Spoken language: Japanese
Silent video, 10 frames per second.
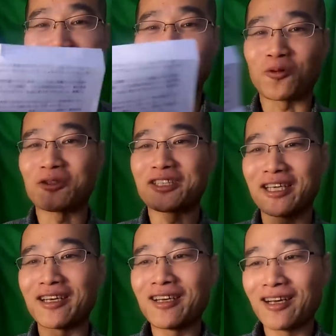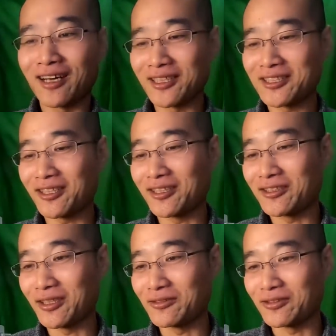い方向にね、話がいっ
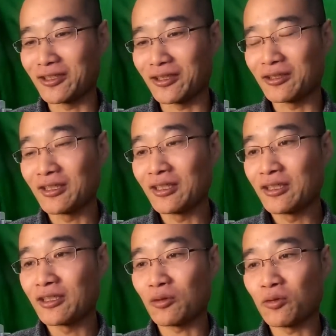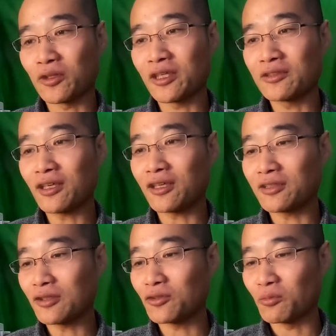てるんで、いや、これなんだか
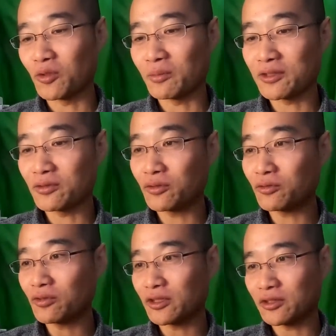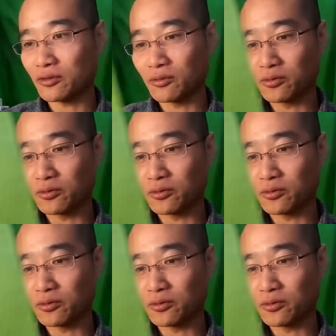なと思います。ということでね、その